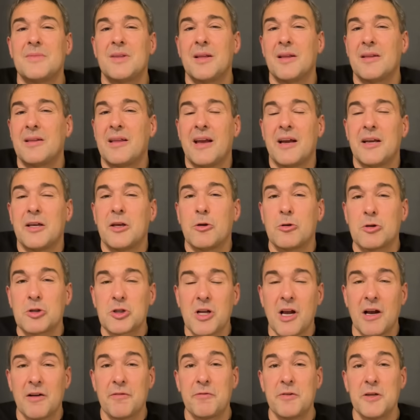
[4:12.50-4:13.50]
der
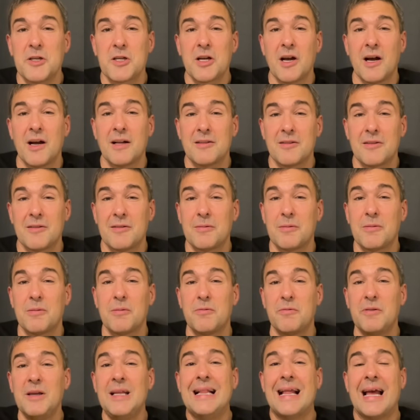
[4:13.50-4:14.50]
Joschka Fischer hat
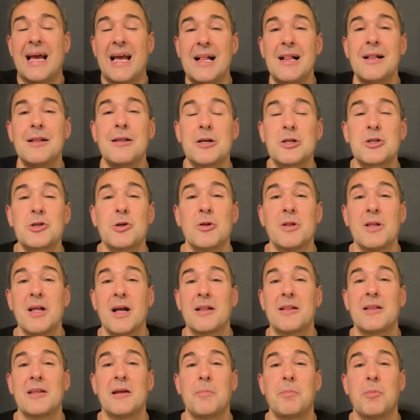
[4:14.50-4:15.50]
viel älter schon,
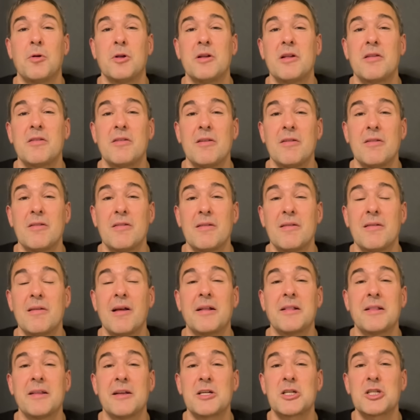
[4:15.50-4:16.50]
hat der Polizist,
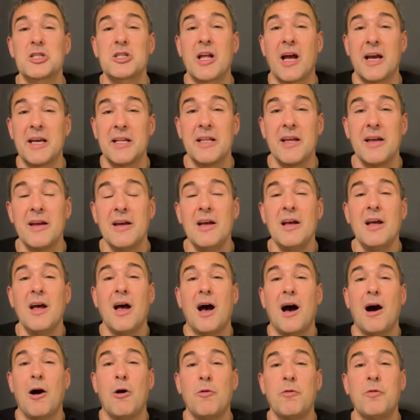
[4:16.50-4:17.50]
hat der Steine
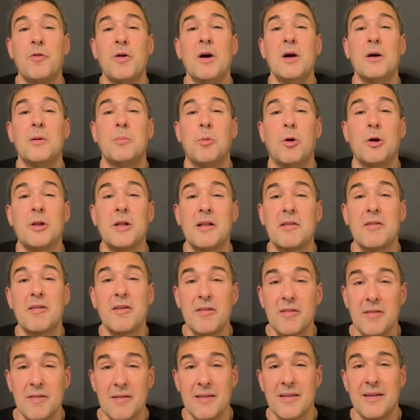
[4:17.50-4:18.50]
auf
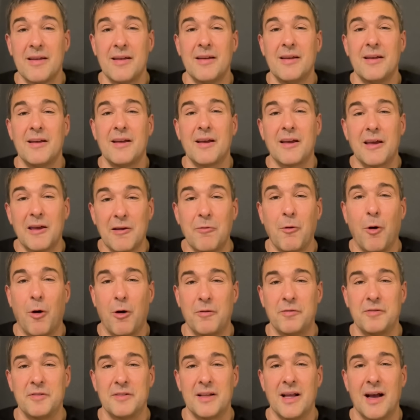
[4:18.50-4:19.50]
Polizisten
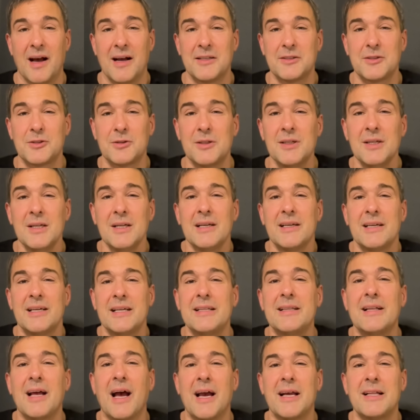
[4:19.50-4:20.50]
geworfen. Also
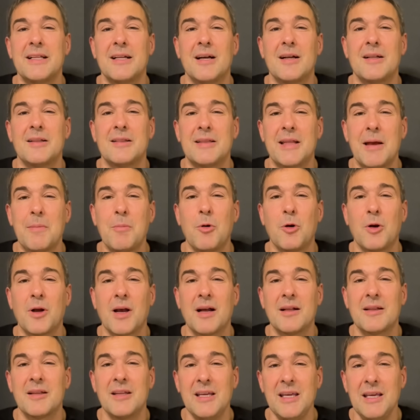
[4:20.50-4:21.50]
in einer
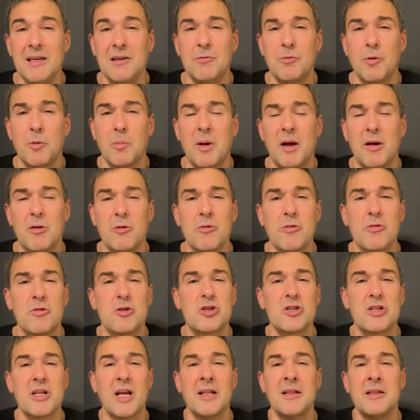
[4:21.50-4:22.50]
Demokratie, wo bei uns
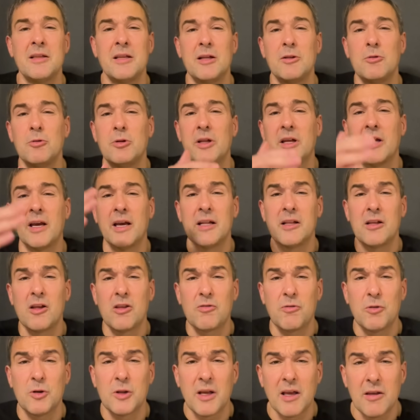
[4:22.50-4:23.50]
ständig nur die Rede ist
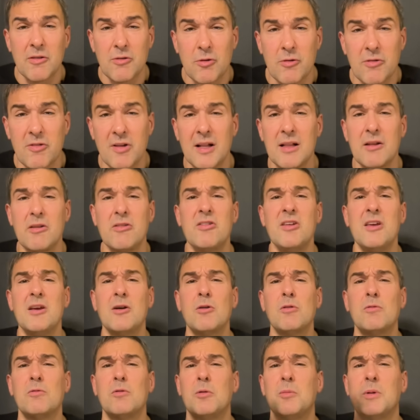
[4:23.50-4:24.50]
von
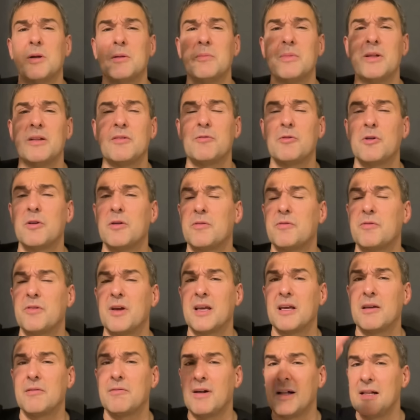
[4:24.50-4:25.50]
Resozialisierung, wo man mit für
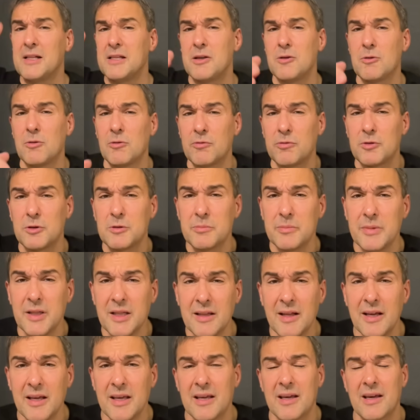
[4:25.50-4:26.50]
Vergewaltigung von
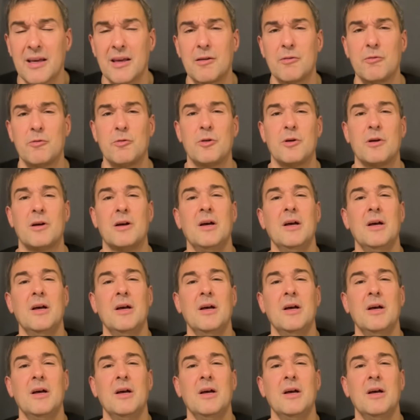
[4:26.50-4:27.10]
Minderjährigen, für